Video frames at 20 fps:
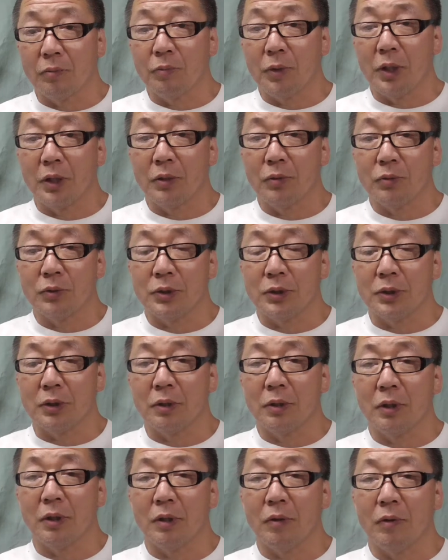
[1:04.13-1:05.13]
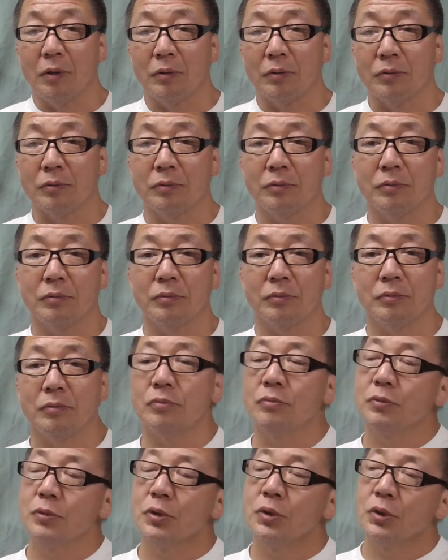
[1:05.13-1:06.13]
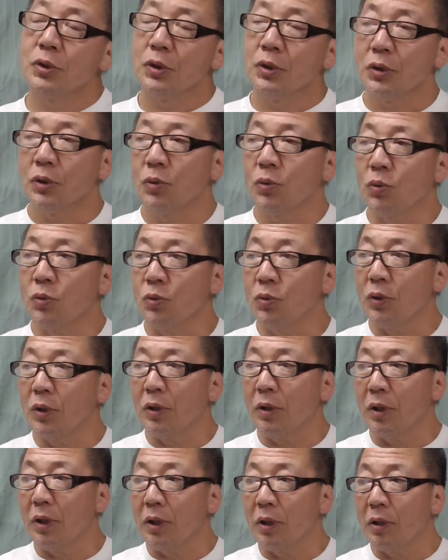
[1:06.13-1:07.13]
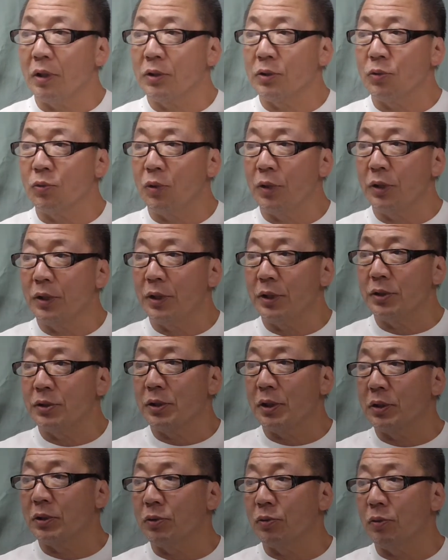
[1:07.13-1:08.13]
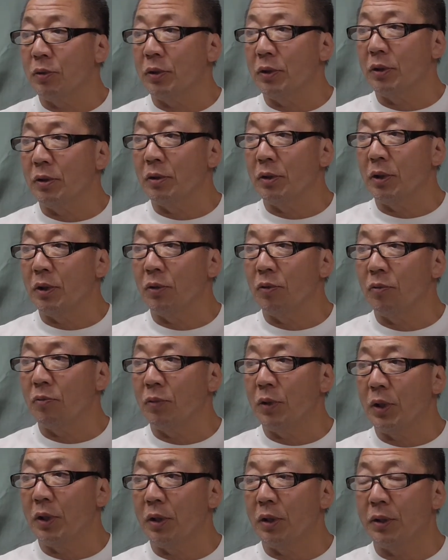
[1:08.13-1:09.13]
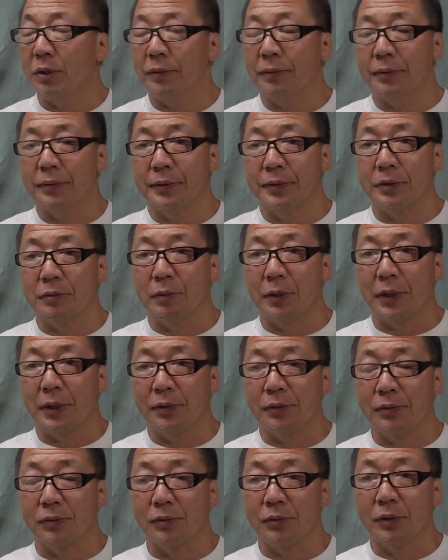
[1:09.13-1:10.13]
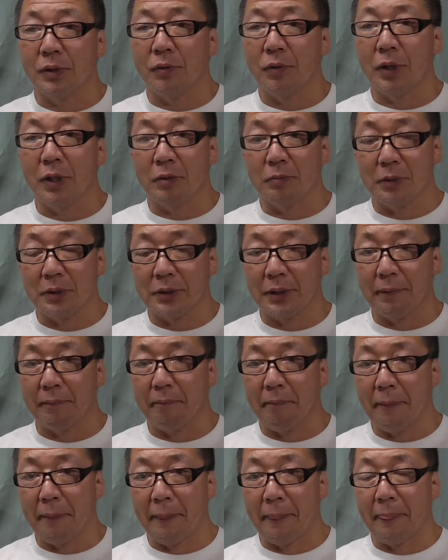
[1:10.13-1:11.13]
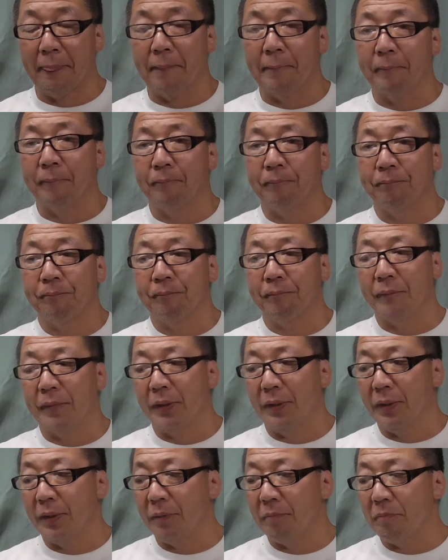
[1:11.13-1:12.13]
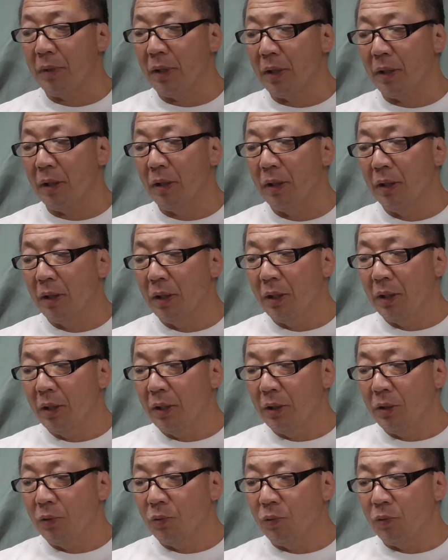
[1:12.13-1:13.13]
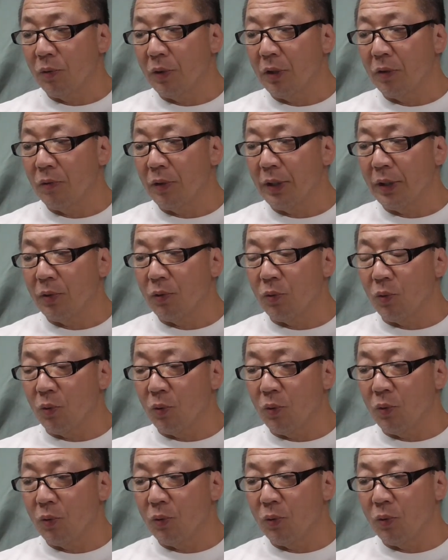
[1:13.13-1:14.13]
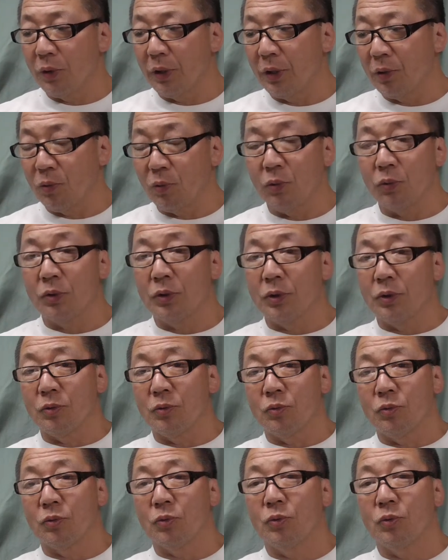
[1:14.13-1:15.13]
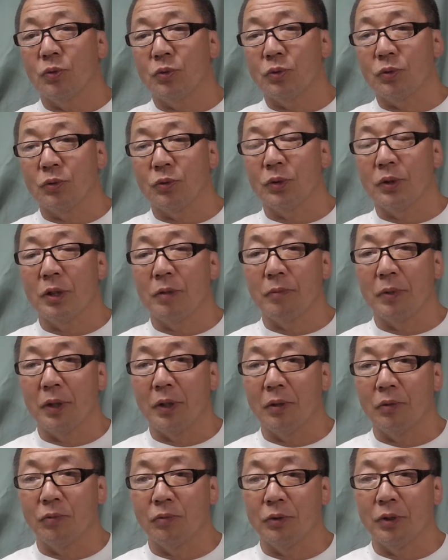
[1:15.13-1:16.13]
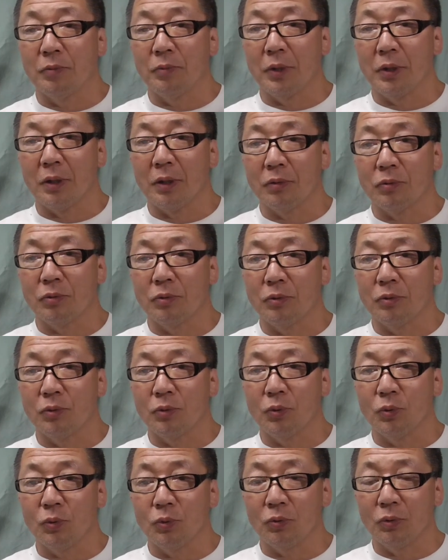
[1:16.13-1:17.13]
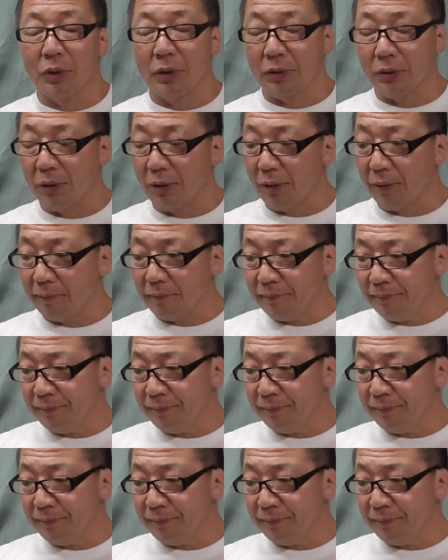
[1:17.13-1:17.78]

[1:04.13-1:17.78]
今命に関わることだから、しょうがねえっちゃしょうがねえんだけど、まあ、いつまで続くか分かりません。うん。で、まあ、今回はエコー、エコーっていうのと、その胃カメラ飲んでみるかということになって、